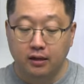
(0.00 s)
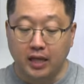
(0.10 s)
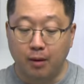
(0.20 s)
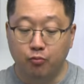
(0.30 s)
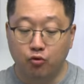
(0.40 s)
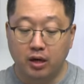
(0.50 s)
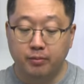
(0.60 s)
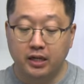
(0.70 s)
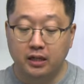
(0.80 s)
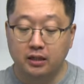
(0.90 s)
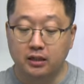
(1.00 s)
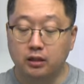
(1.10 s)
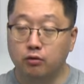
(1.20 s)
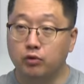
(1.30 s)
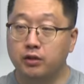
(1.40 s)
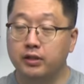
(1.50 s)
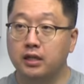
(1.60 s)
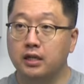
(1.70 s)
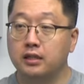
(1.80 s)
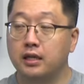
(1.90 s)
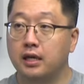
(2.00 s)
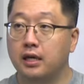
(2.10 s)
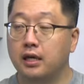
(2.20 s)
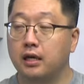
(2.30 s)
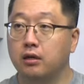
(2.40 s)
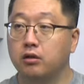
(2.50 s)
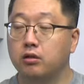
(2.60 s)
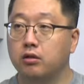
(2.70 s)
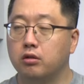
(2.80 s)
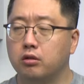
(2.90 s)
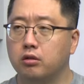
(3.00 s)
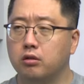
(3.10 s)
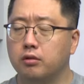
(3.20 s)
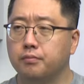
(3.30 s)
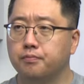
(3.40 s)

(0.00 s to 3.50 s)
담도암이라든지이 회사가 이제 어,